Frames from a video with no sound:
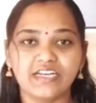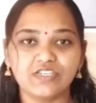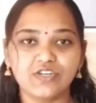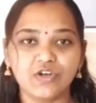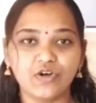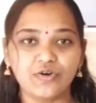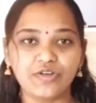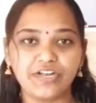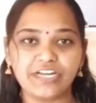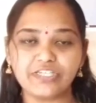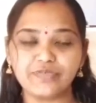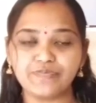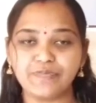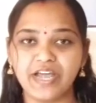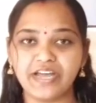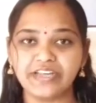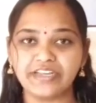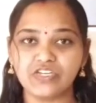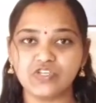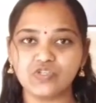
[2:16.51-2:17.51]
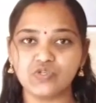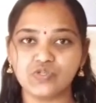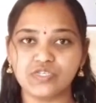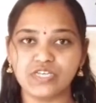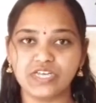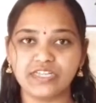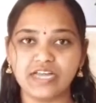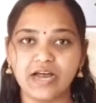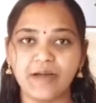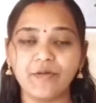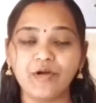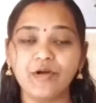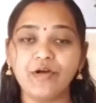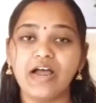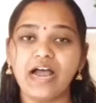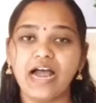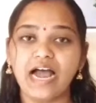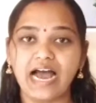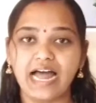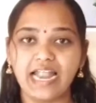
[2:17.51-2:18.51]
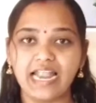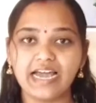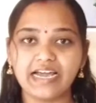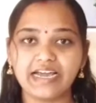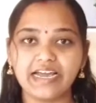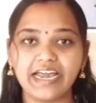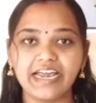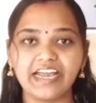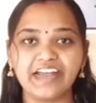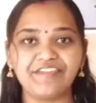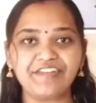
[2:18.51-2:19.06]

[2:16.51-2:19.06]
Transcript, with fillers: సో రెసిపీ అయితే చూసేద్దాము అలాగే